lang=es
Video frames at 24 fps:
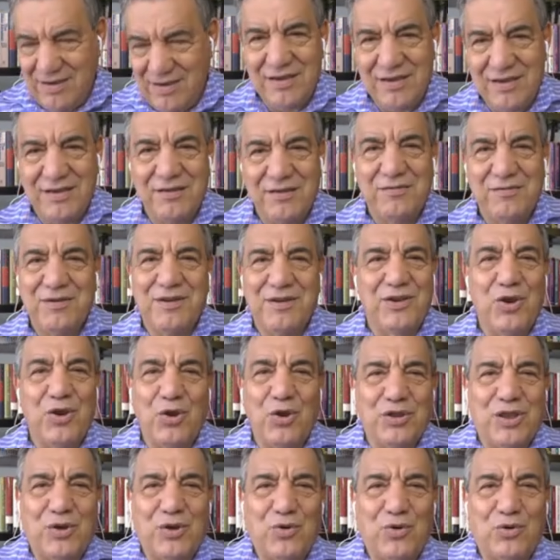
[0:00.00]
Eh, y
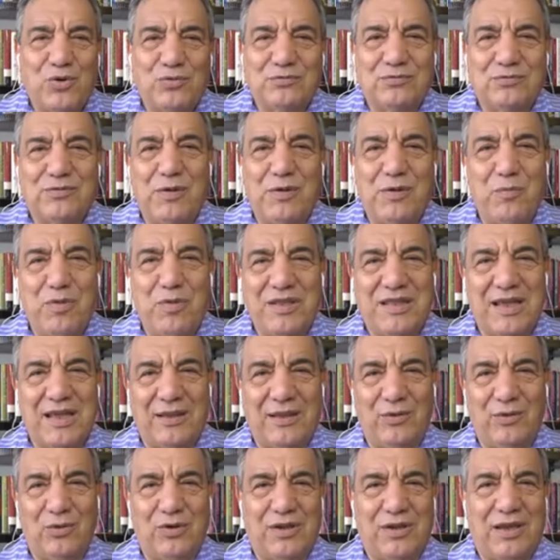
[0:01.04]
hoy tengo un
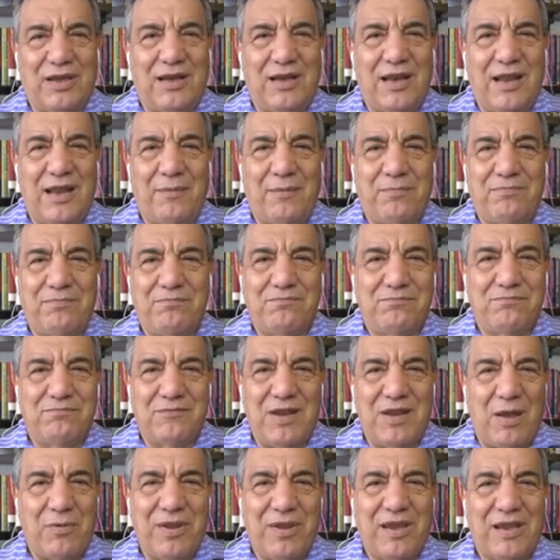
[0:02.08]
invitado que la,
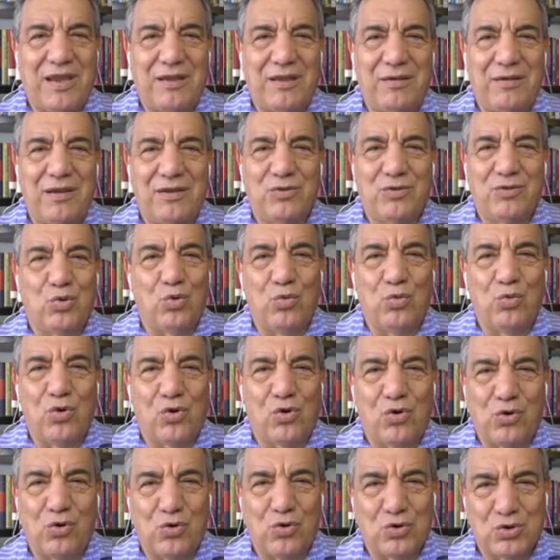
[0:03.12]
la vez que
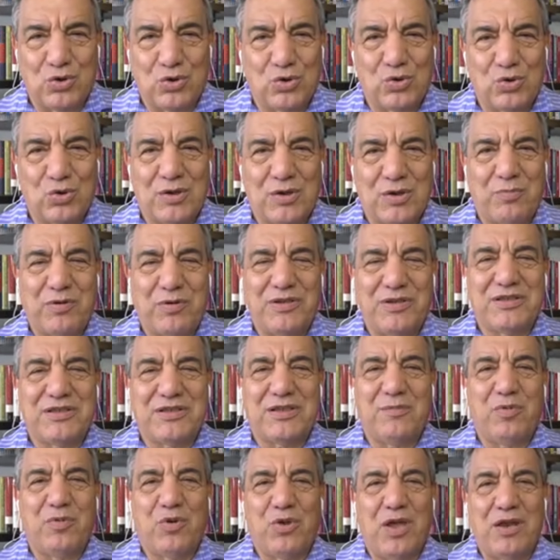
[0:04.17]
estuvo con nosotros a
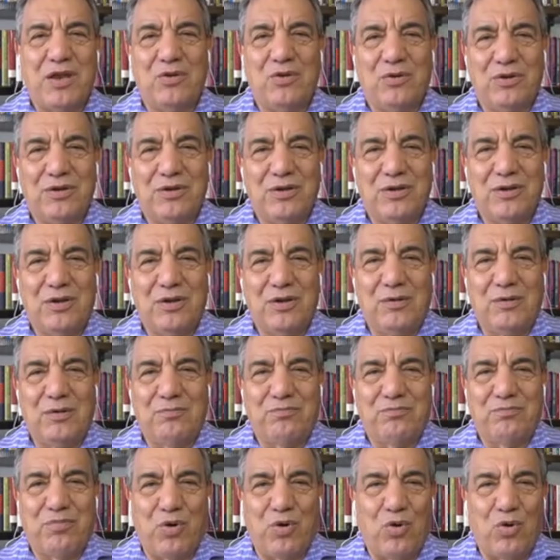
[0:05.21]
principio de año
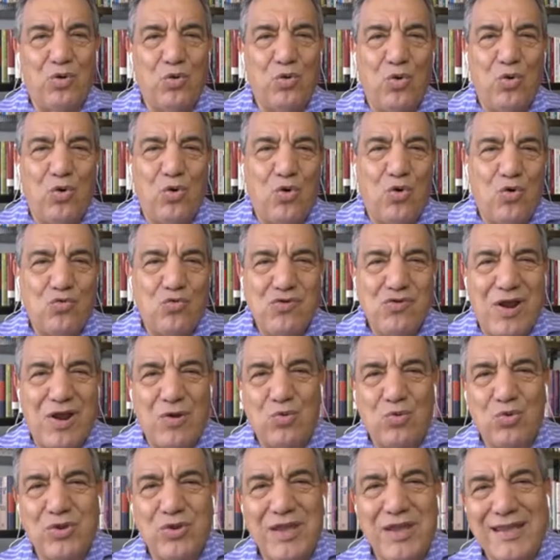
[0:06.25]
produjo una
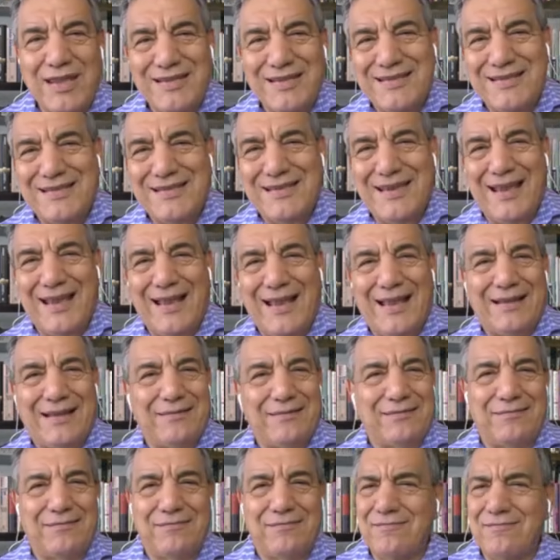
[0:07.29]

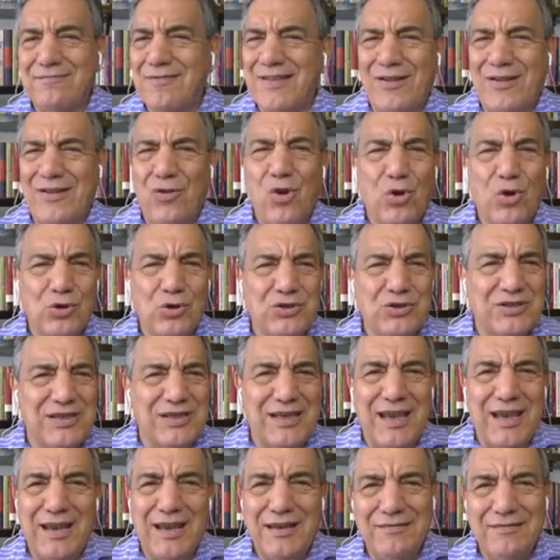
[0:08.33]
audiencia, lo
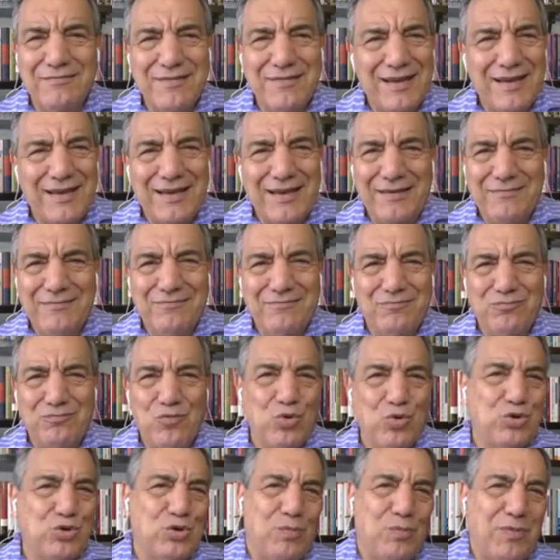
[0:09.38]
siguen
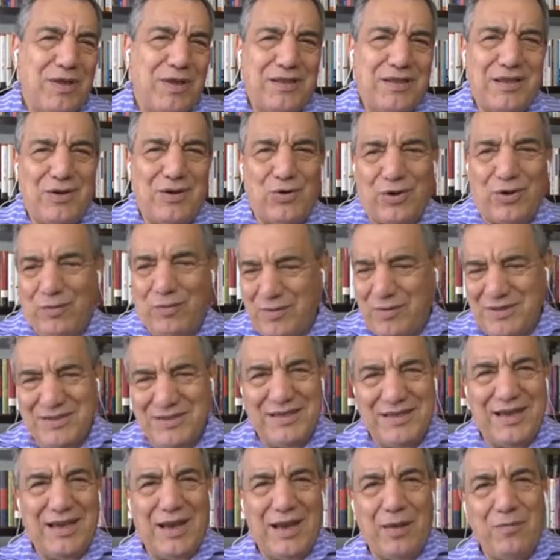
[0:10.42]
mucho más de lo que me
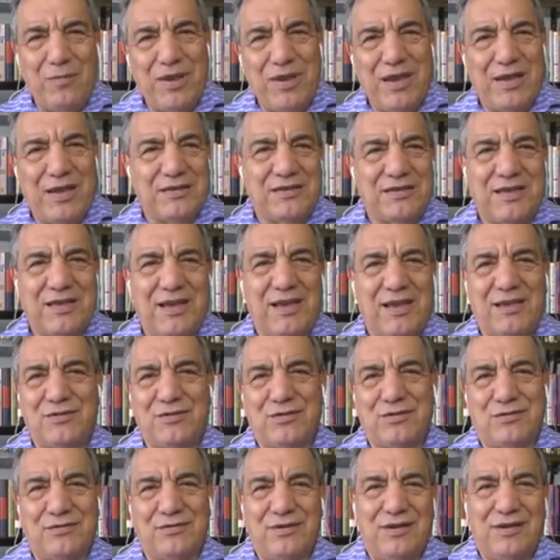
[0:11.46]
siguen a mí, así que
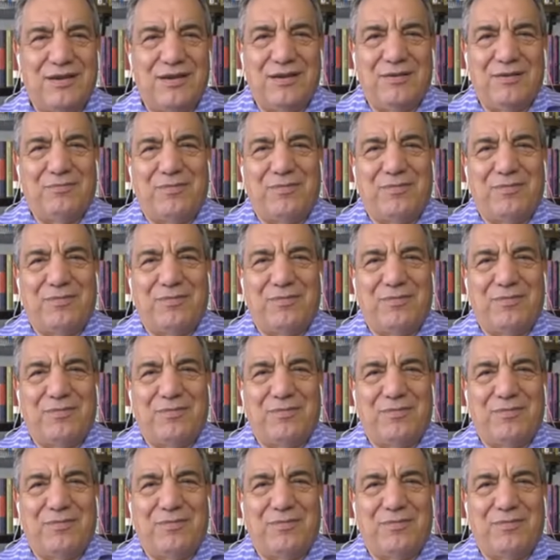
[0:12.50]
es